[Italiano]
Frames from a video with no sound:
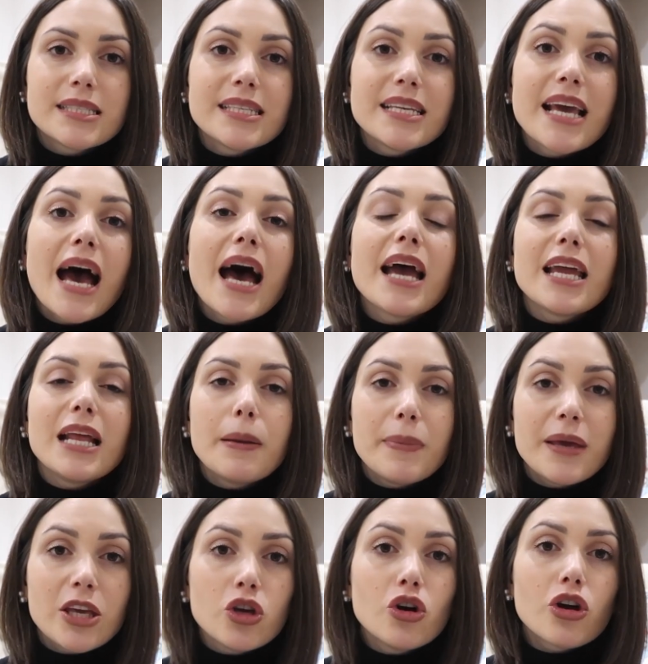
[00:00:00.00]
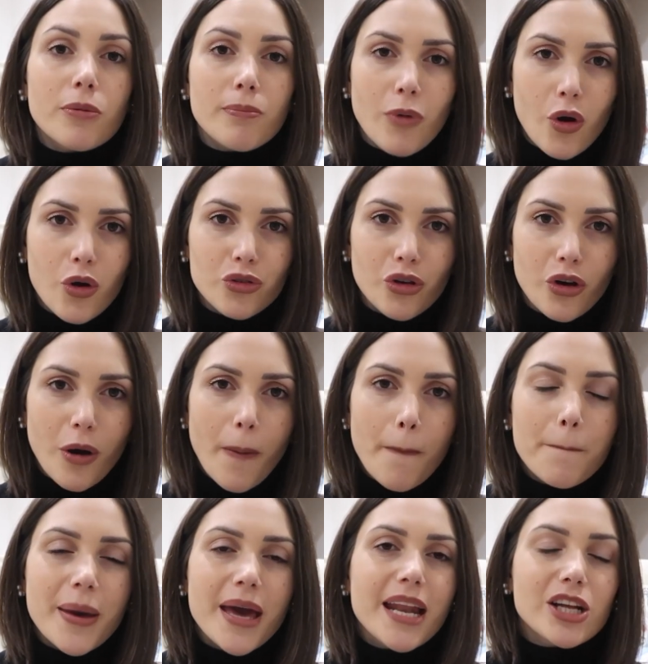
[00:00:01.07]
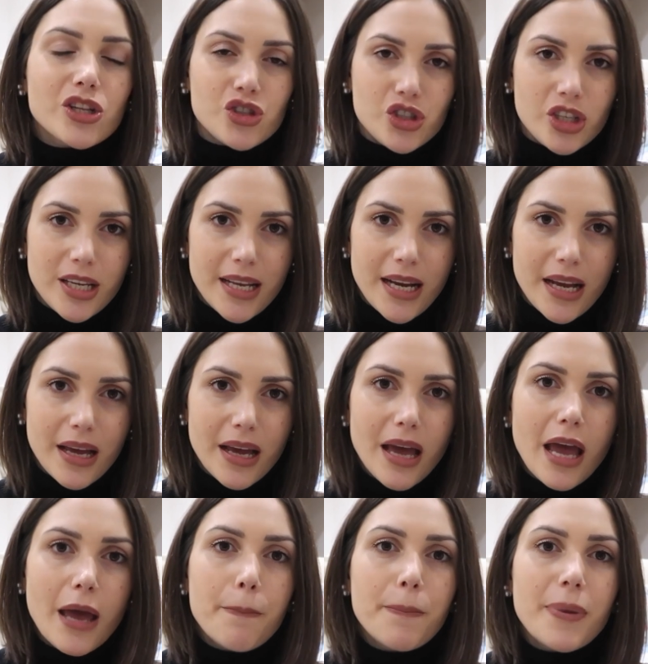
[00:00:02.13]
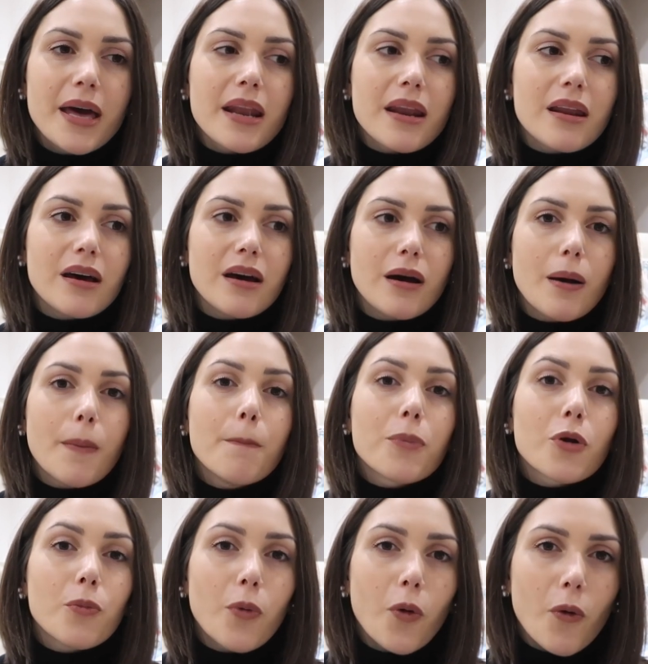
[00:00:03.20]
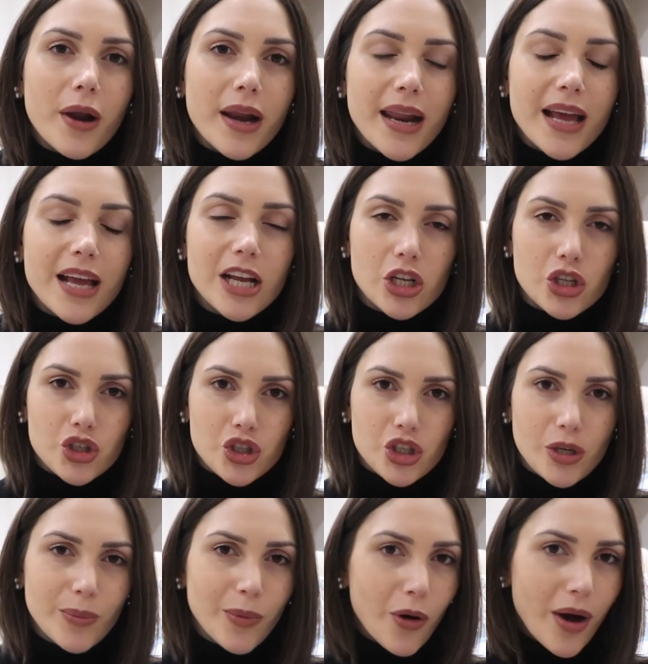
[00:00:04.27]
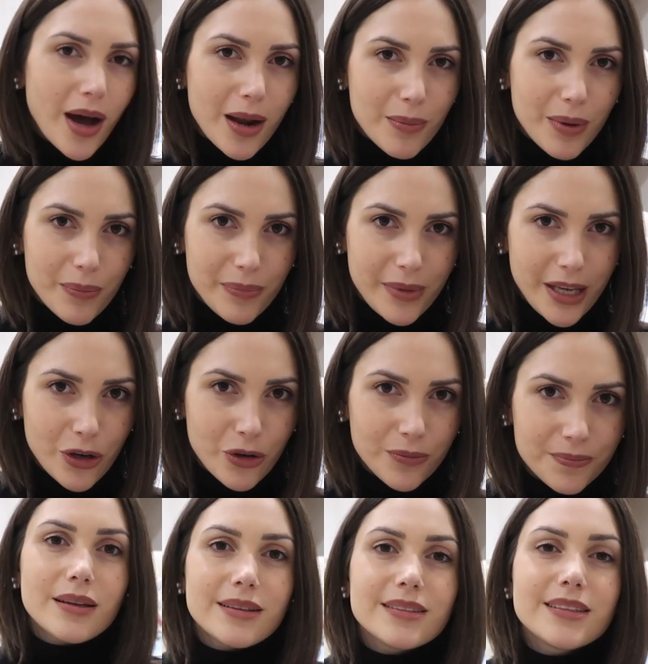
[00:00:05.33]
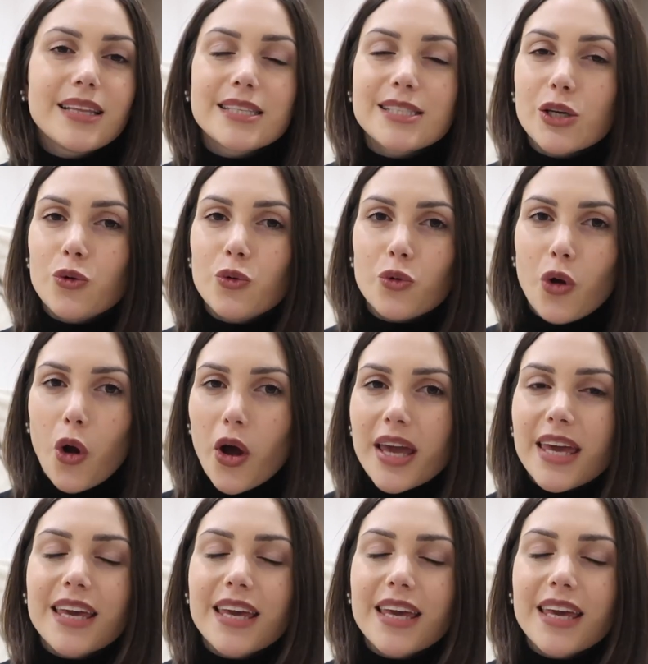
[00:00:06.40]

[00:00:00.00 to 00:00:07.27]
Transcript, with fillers: sia il miglior modo per agire e per proporre il cibo al bambino. Di sicuro